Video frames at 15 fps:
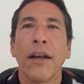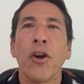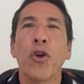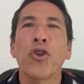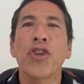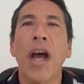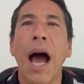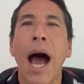
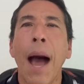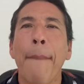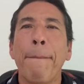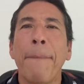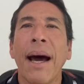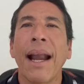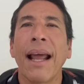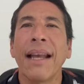nos
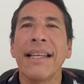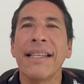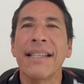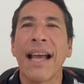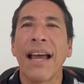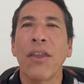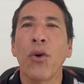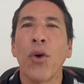ha
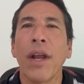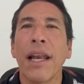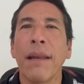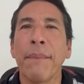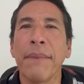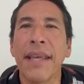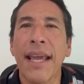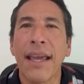paralizado
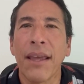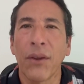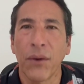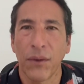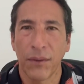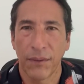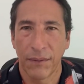el miedo,